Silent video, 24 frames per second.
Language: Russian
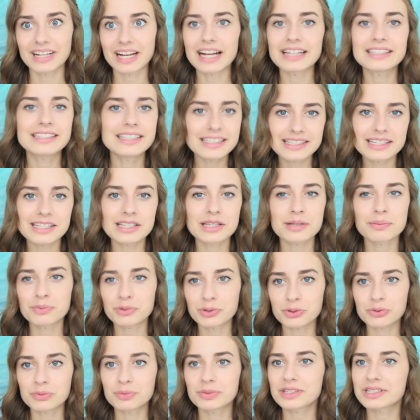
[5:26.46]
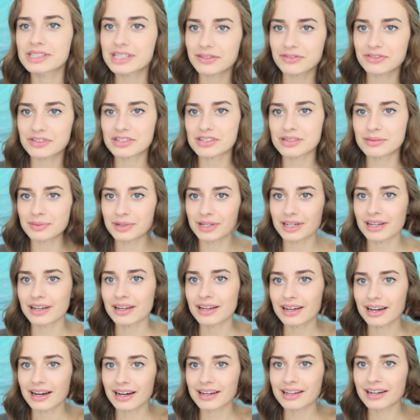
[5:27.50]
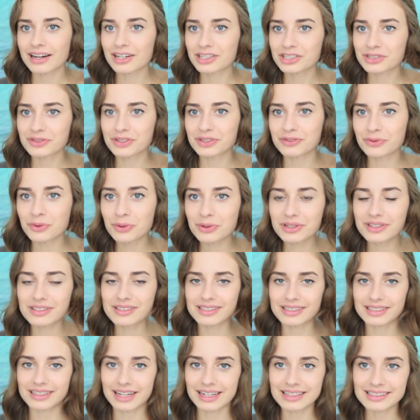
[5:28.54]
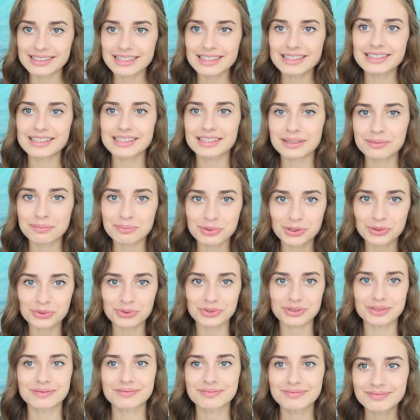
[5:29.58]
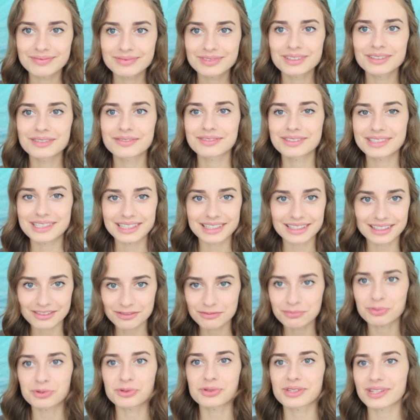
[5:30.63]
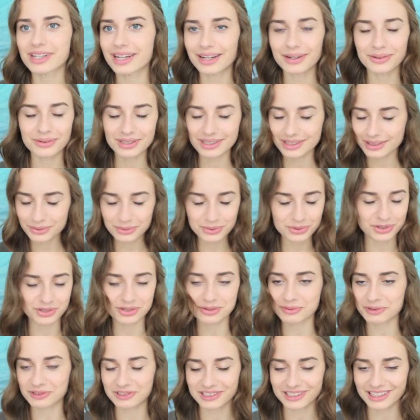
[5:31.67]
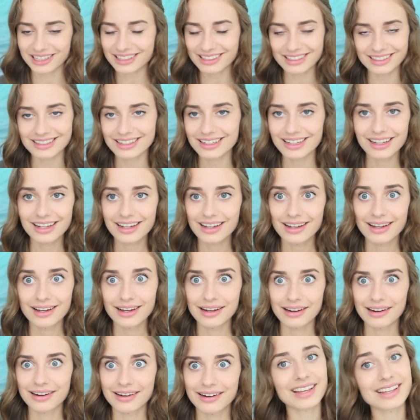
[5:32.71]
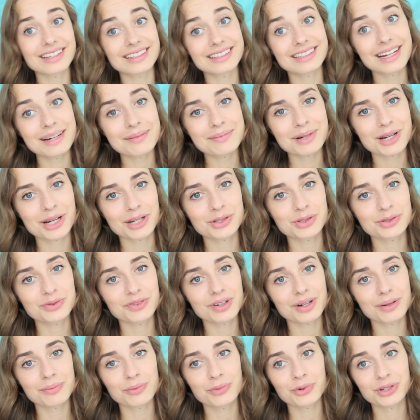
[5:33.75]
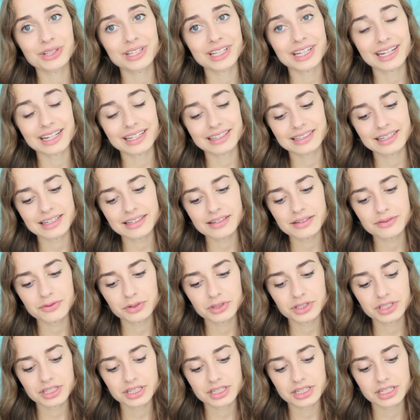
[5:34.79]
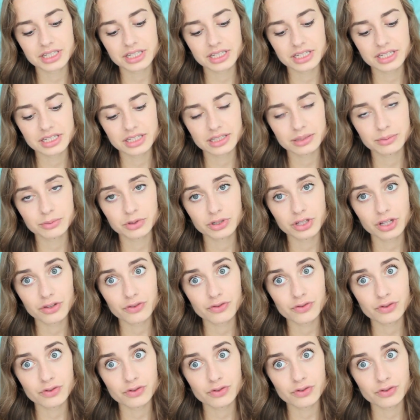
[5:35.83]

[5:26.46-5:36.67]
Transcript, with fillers: А дети это пьют. Представьте себе, окрашивают волосы, а дети это пьют. В тело впускают. Это ужас полный. Я не... И да, покажу вам мой наряд на сегодня, и это будет